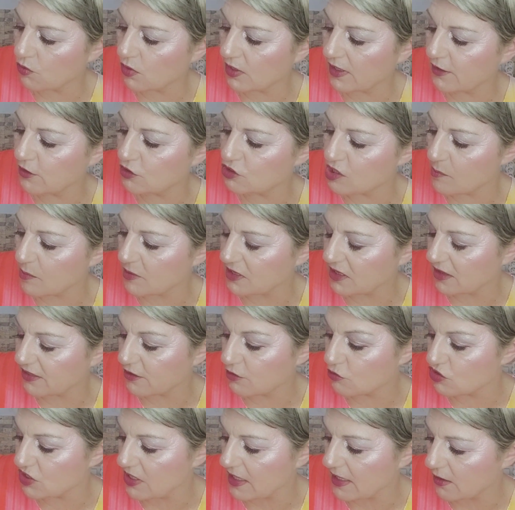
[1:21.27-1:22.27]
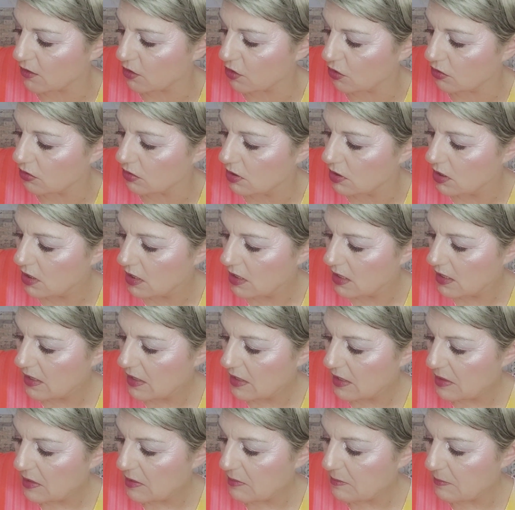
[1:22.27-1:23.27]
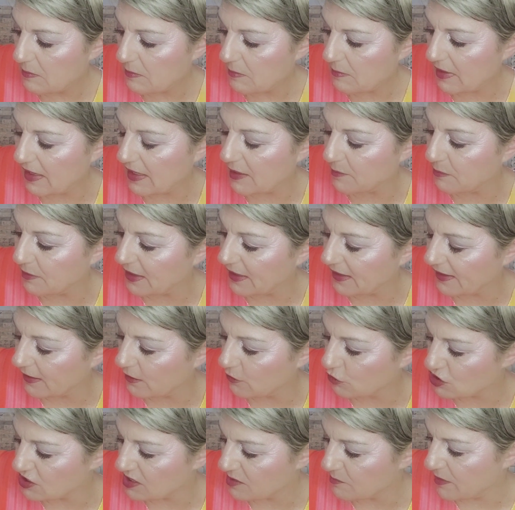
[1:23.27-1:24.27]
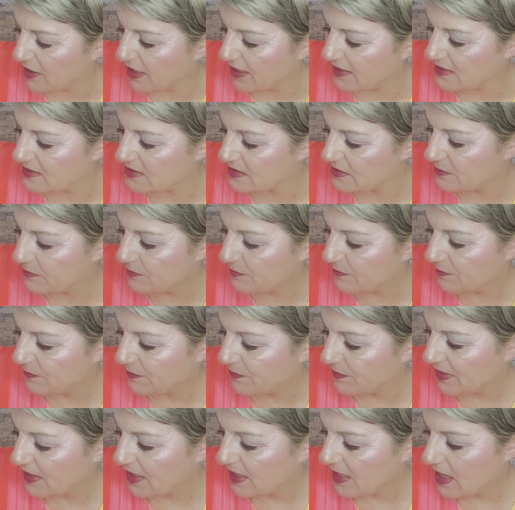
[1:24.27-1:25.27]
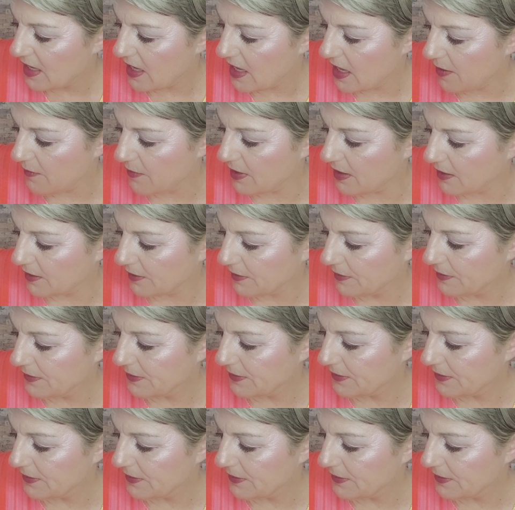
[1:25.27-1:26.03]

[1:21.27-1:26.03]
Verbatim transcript: nunca y os apetece usarlo, ¿vale? Para que lo sepáis. A ver,